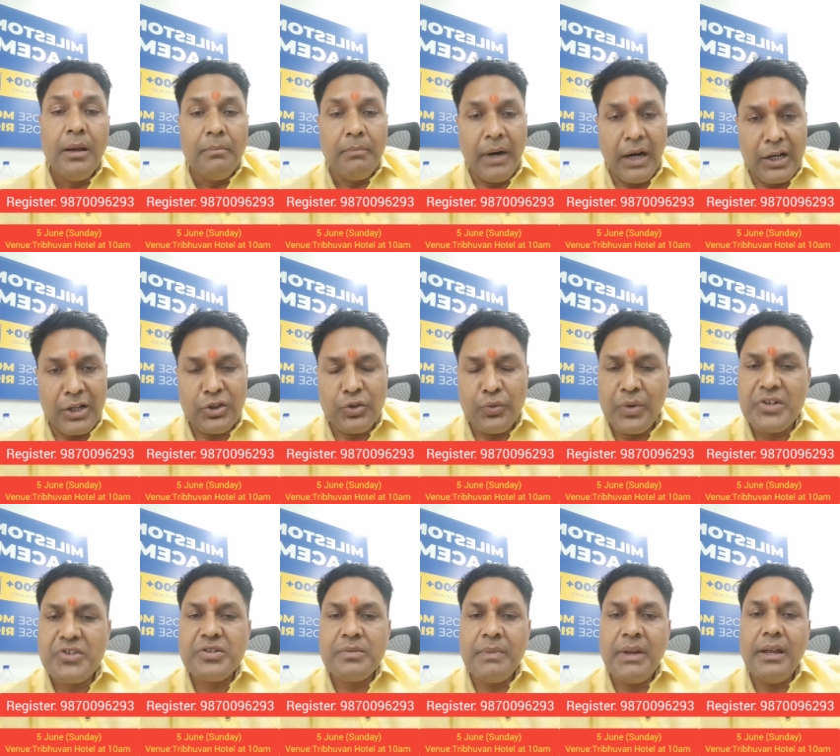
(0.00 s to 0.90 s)

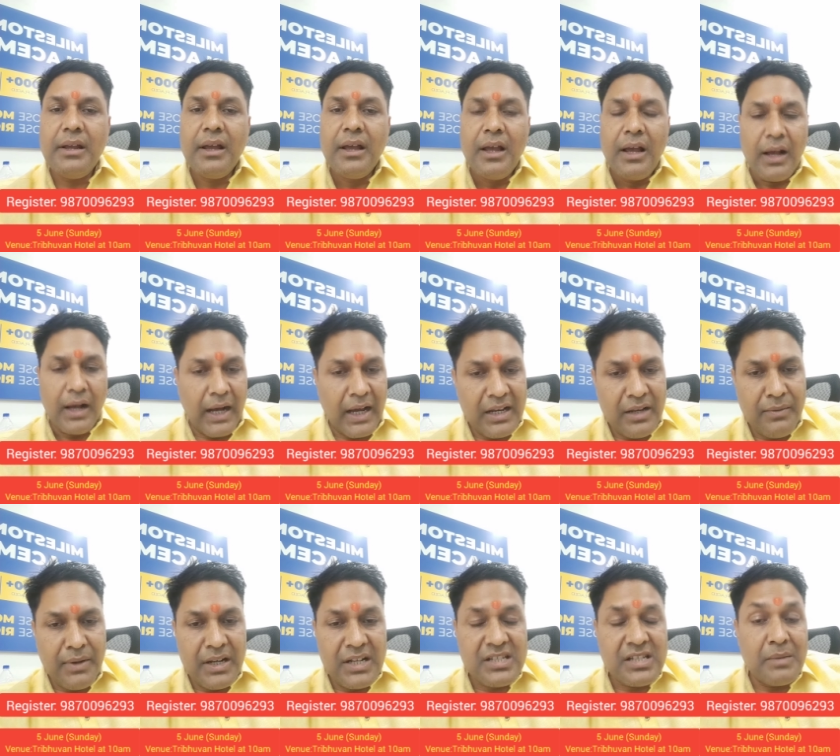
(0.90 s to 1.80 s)
भारतवर्ष में आने
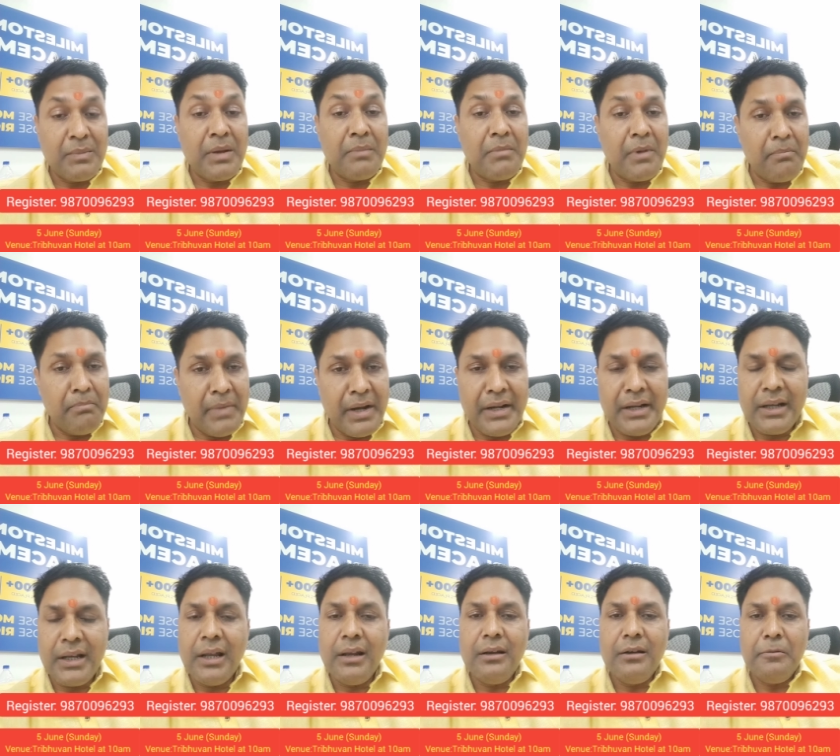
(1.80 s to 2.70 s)
वाले समय में
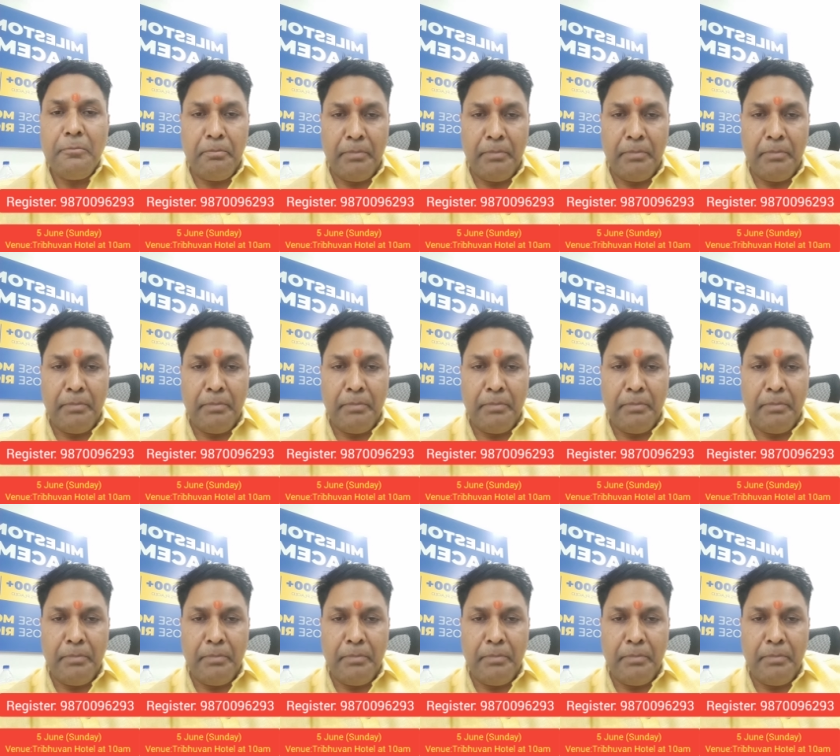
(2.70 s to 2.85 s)
मेडिकल